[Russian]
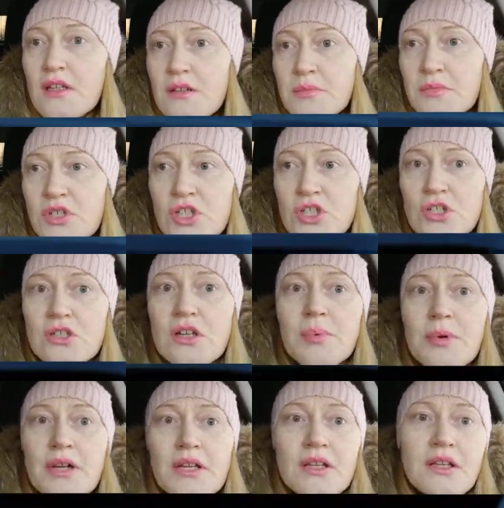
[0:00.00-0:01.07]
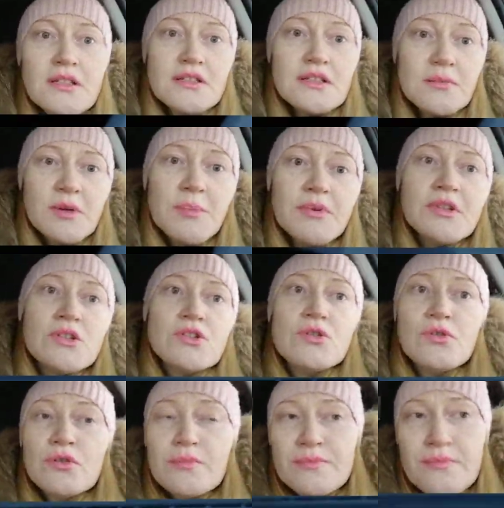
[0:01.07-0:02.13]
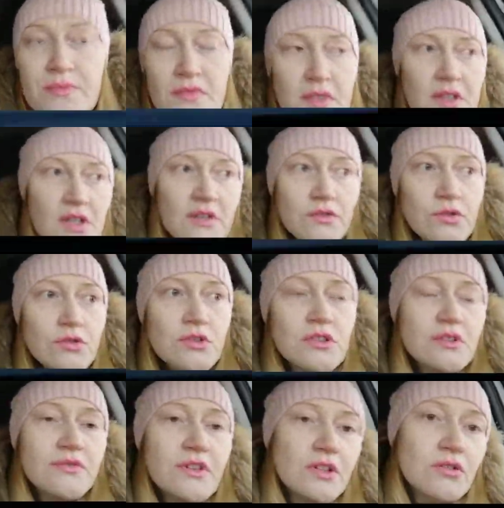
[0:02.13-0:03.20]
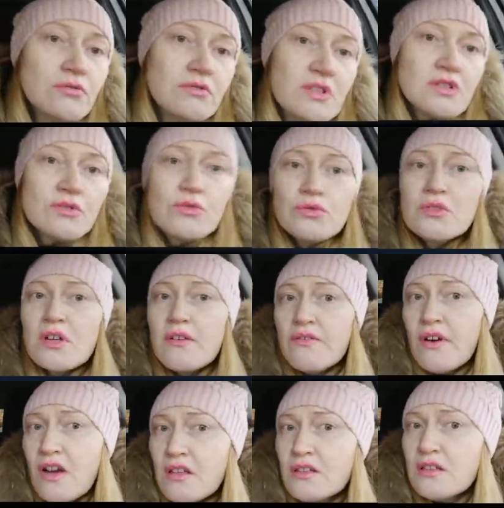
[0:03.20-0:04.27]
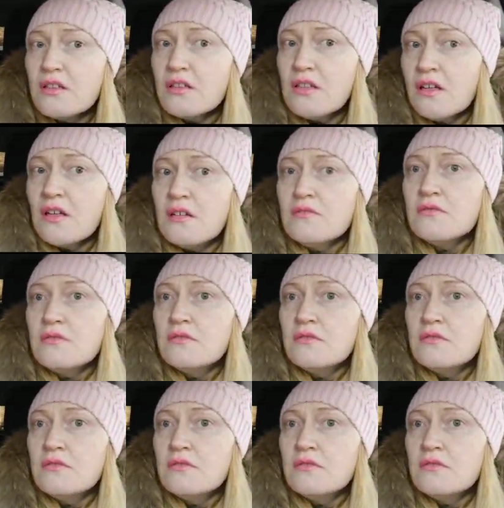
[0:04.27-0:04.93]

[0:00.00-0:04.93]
Машинка проедет, а мы подождем. Все-таки дворы у нас узковатые, да?